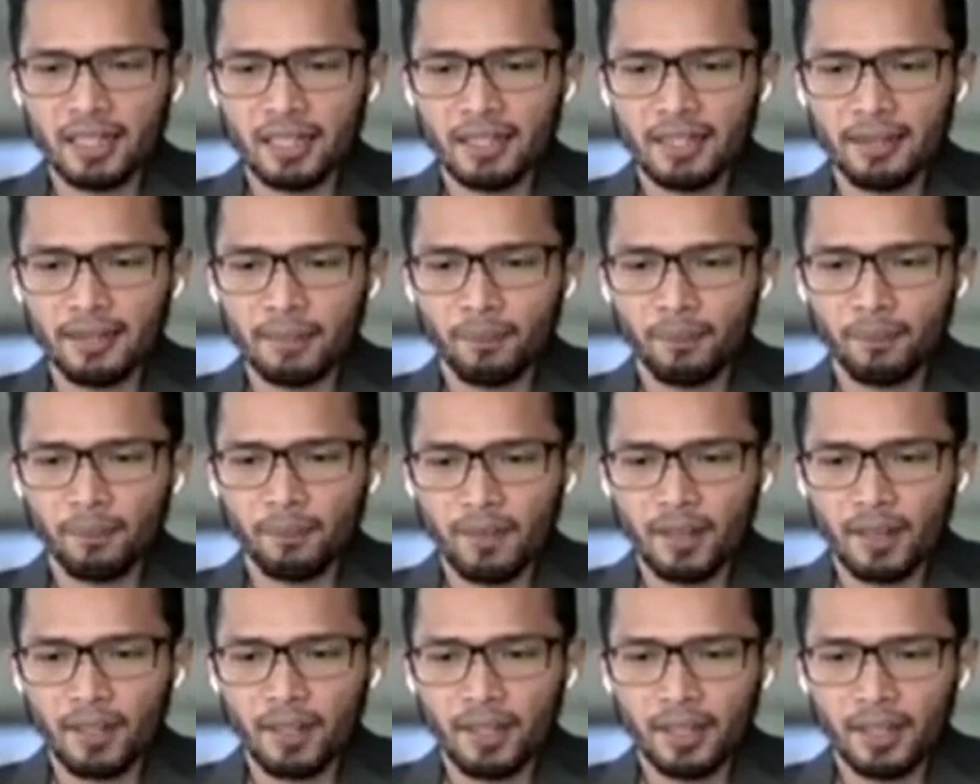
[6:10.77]
Uh,
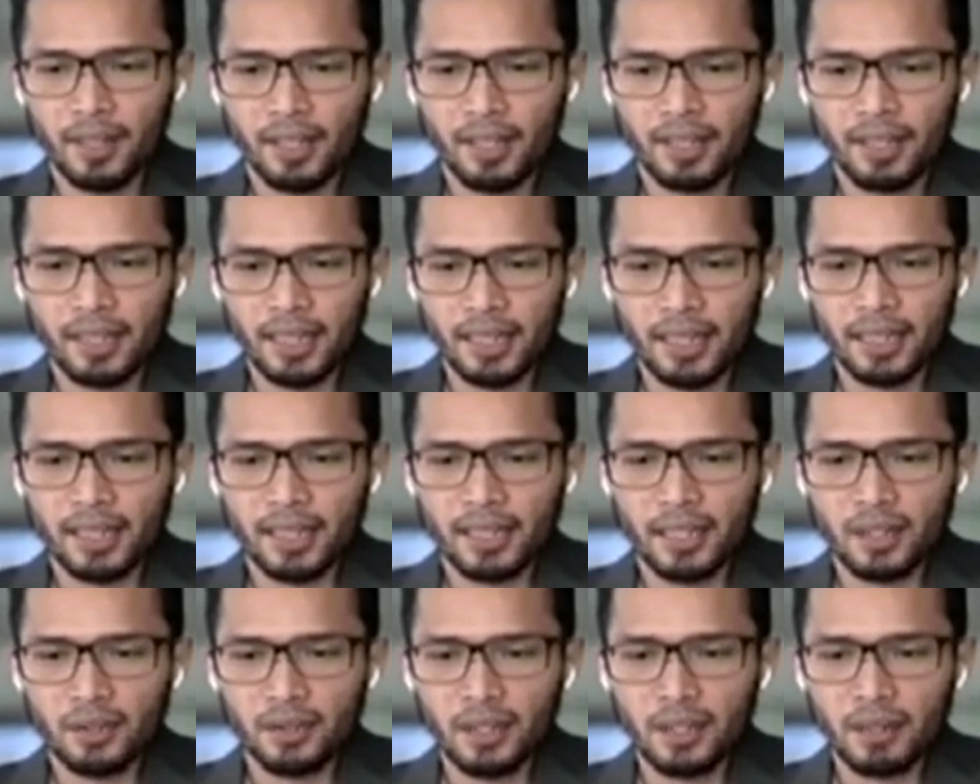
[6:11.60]
uh,
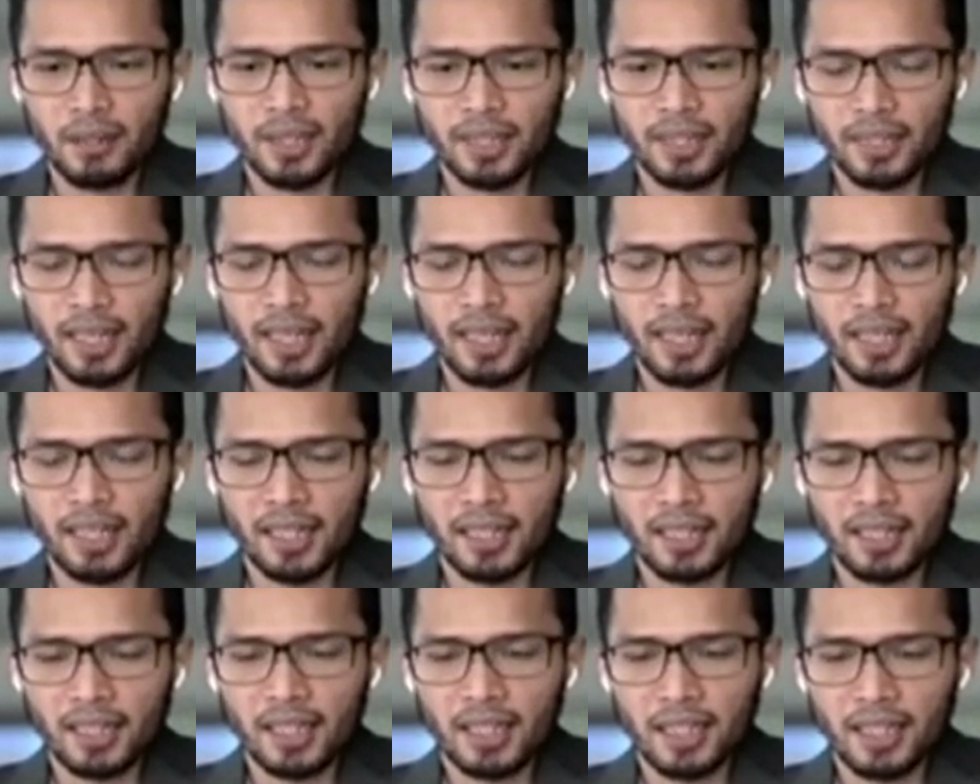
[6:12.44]
tadi tentunya
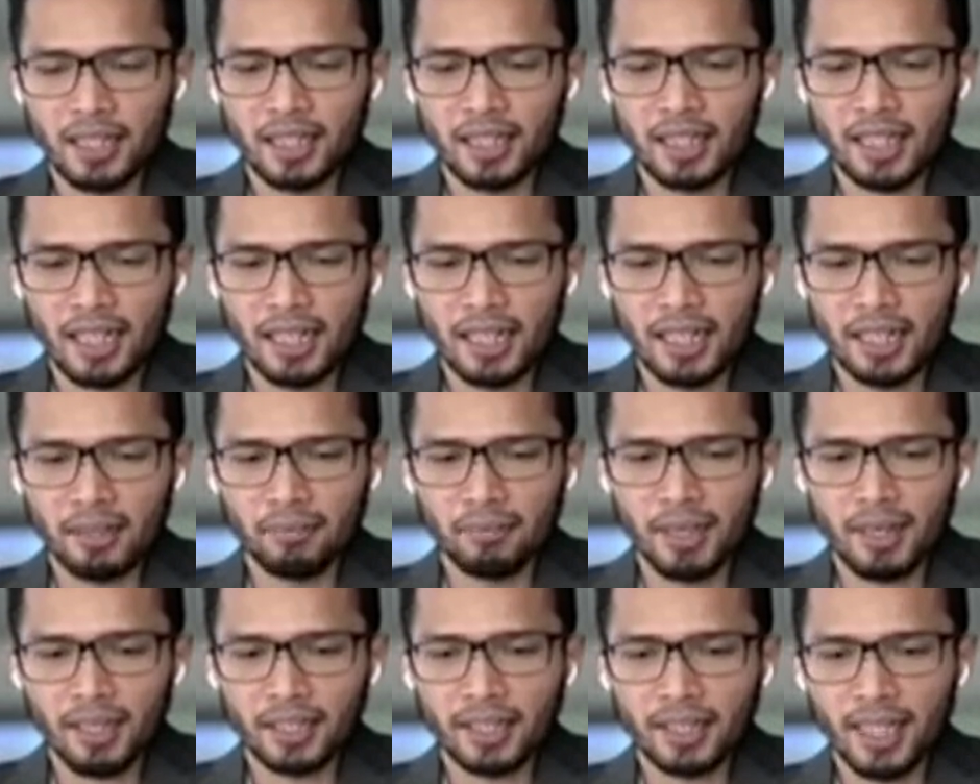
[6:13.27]
masih ada sedikit
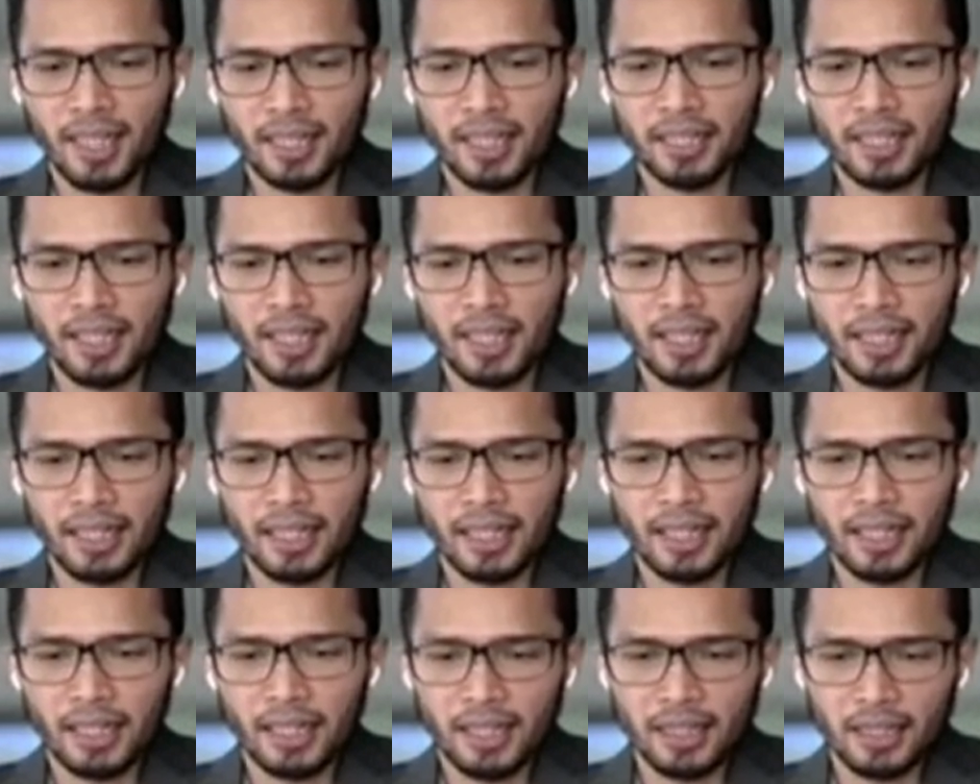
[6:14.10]
tekanan di market
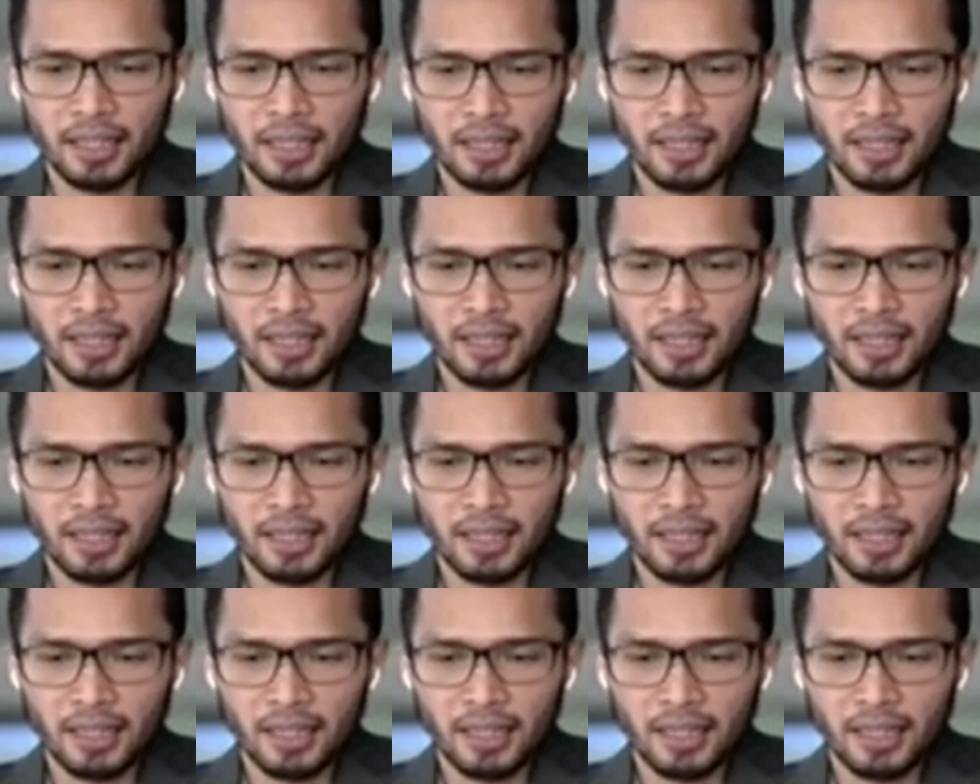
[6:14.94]
dan ya.